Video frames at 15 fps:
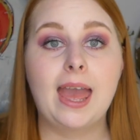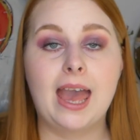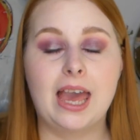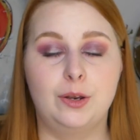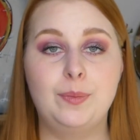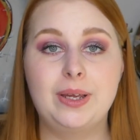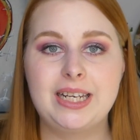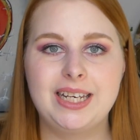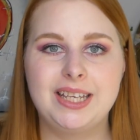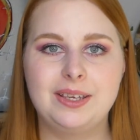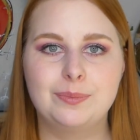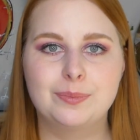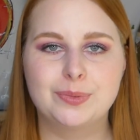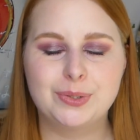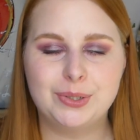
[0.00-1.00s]
Hallo meine
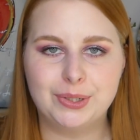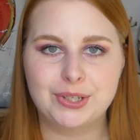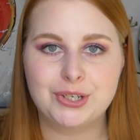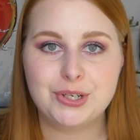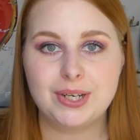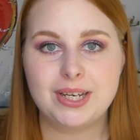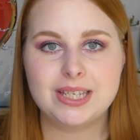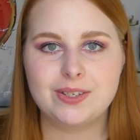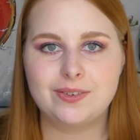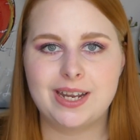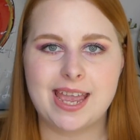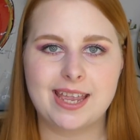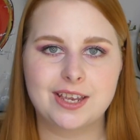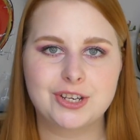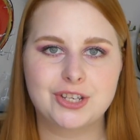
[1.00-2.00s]
Lieben und schön, dass ihr wieder
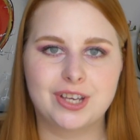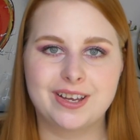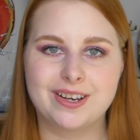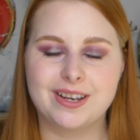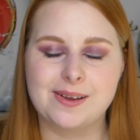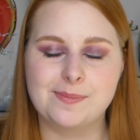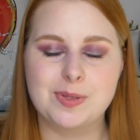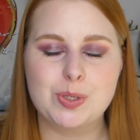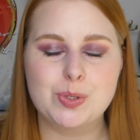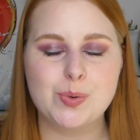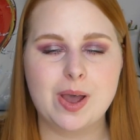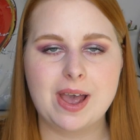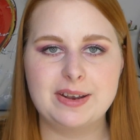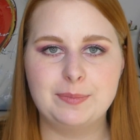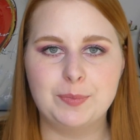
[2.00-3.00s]
eingeschaltet habt
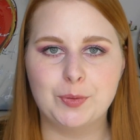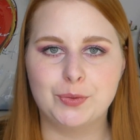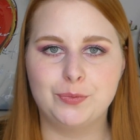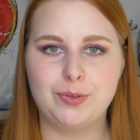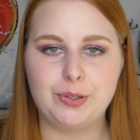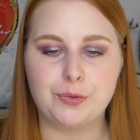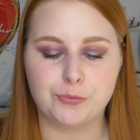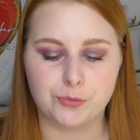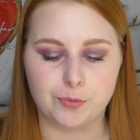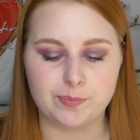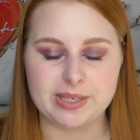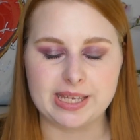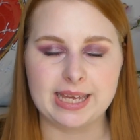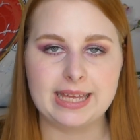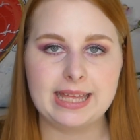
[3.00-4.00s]
zu einem neuen Video
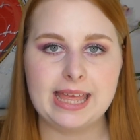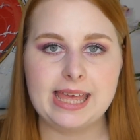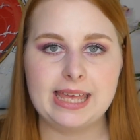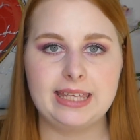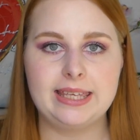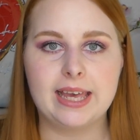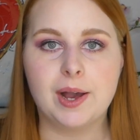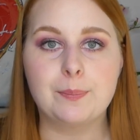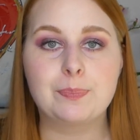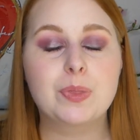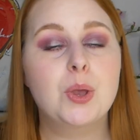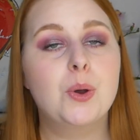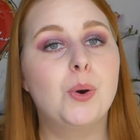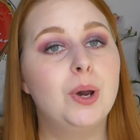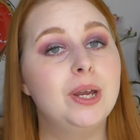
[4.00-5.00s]
von mir. Ja,
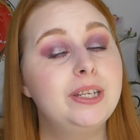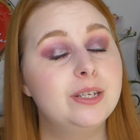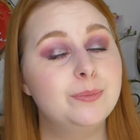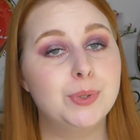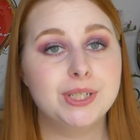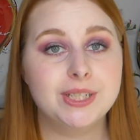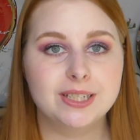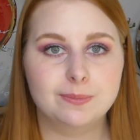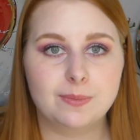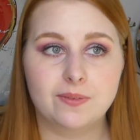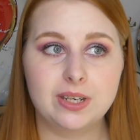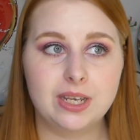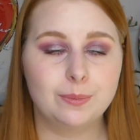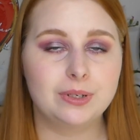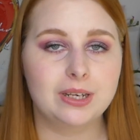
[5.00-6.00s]
heute möchte ich mal
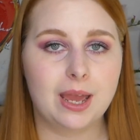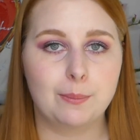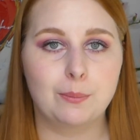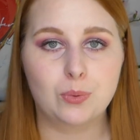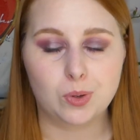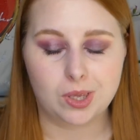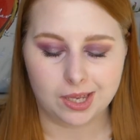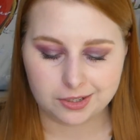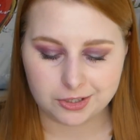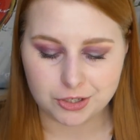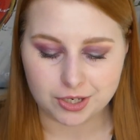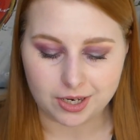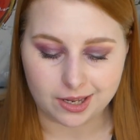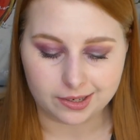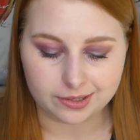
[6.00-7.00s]
wieder mit einem Projekt
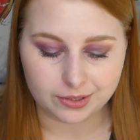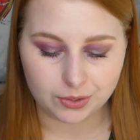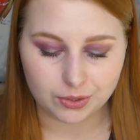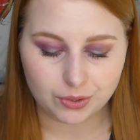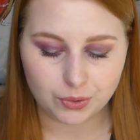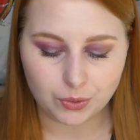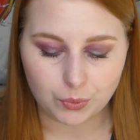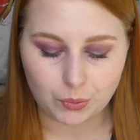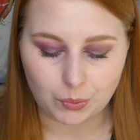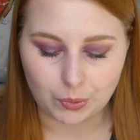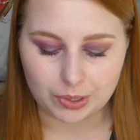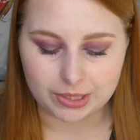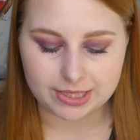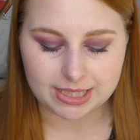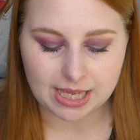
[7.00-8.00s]
starten
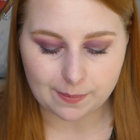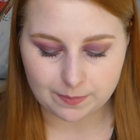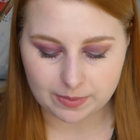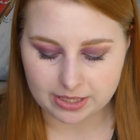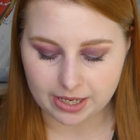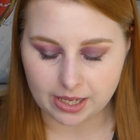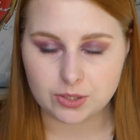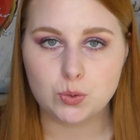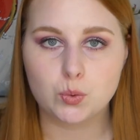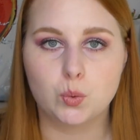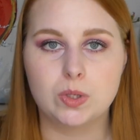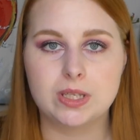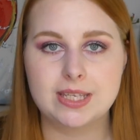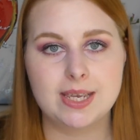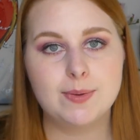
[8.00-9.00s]
und ich habe mir
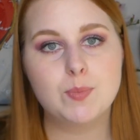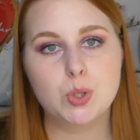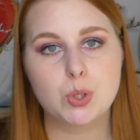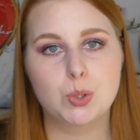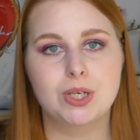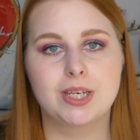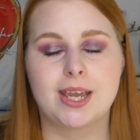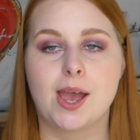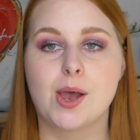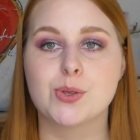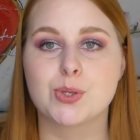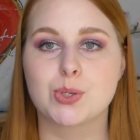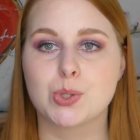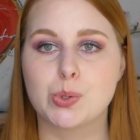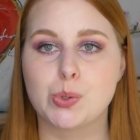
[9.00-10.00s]
dazu 10 Produkte
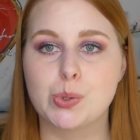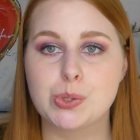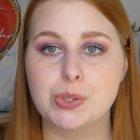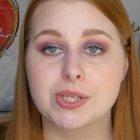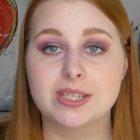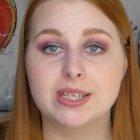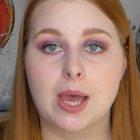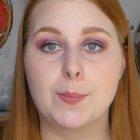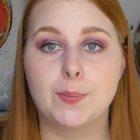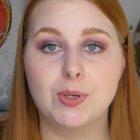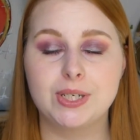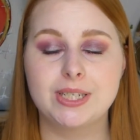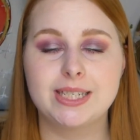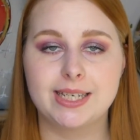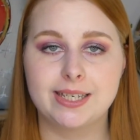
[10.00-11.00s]
rausgesucht und zwar
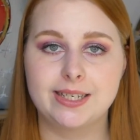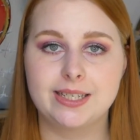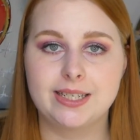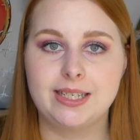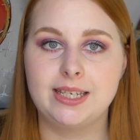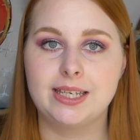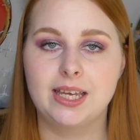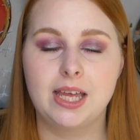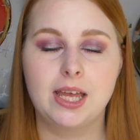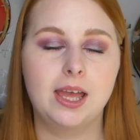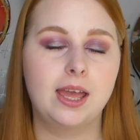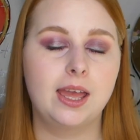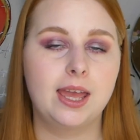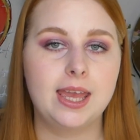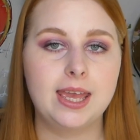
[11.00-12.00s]
möchte ich die
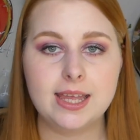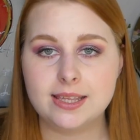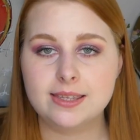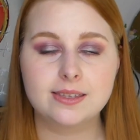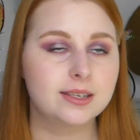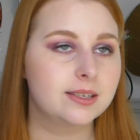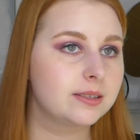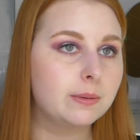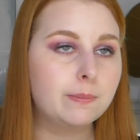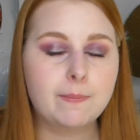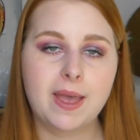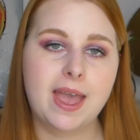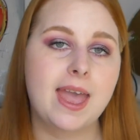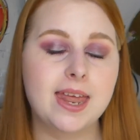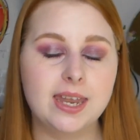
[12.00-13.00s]
Hit the
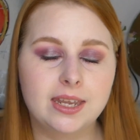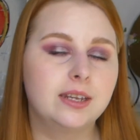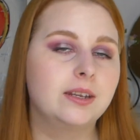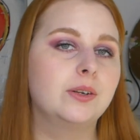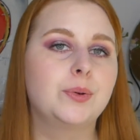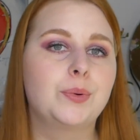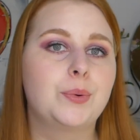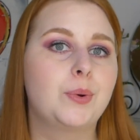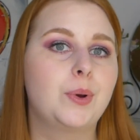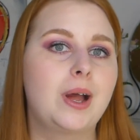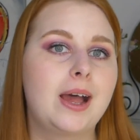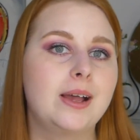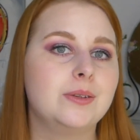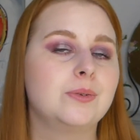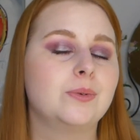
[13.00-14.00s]
Pannen,
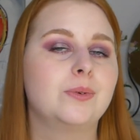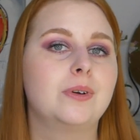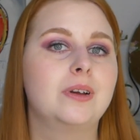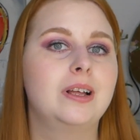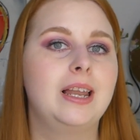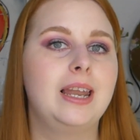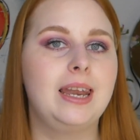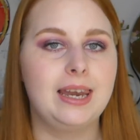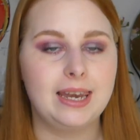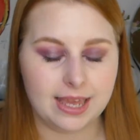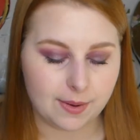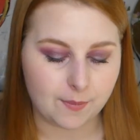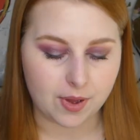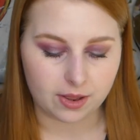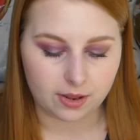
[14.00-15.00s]
also
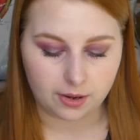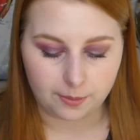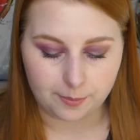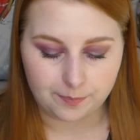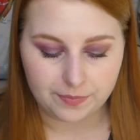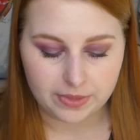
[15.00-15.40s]
leer machen.